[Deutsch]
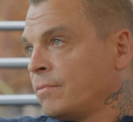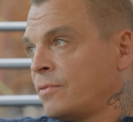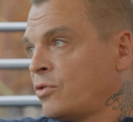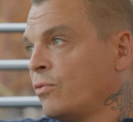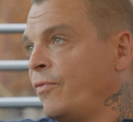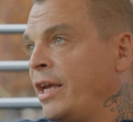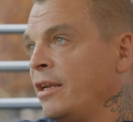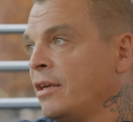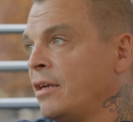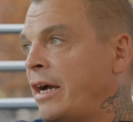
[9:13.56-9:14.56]
zu
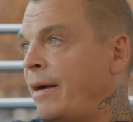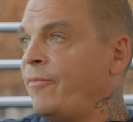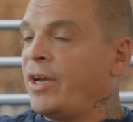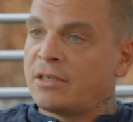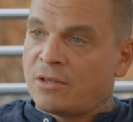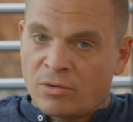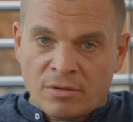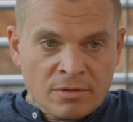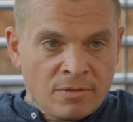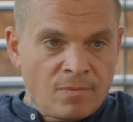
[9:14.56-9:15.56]
wenig
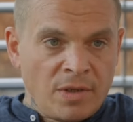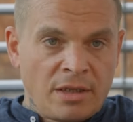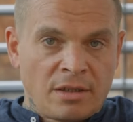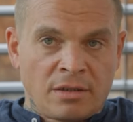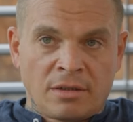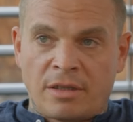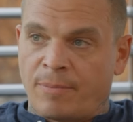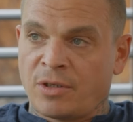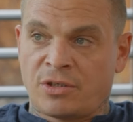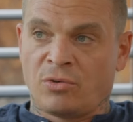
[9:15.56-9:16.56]
Abwechslung in
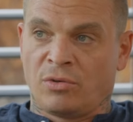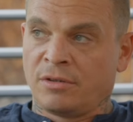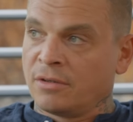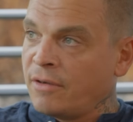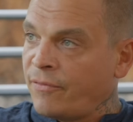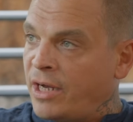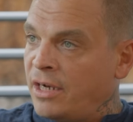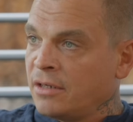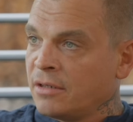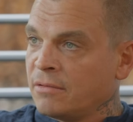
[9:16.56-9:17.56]
Depressionen
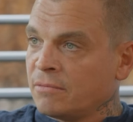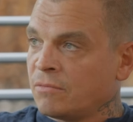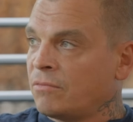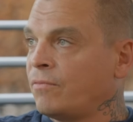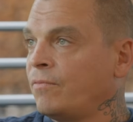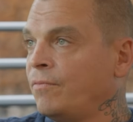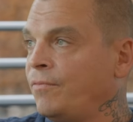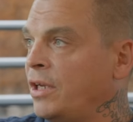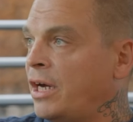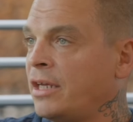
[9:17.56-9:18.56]
gefallen. Und
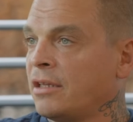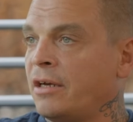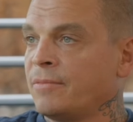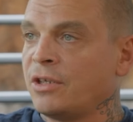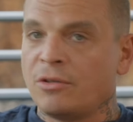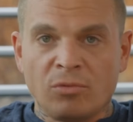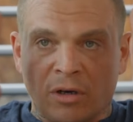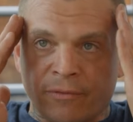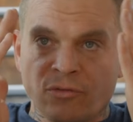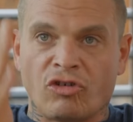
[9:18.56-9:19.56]
wieder andere haben sich nur
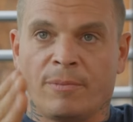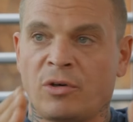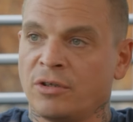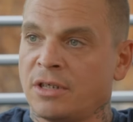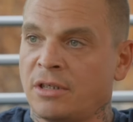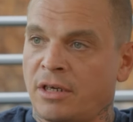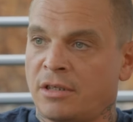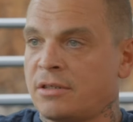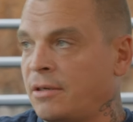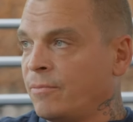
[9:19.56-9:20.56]
auf den Job konzentriert,
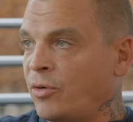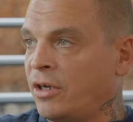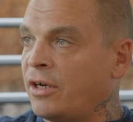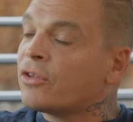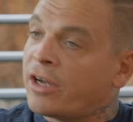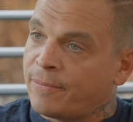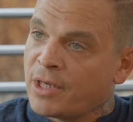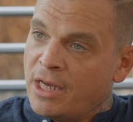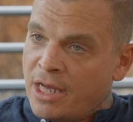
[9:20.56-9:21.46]
zusammen Burnout gehabt.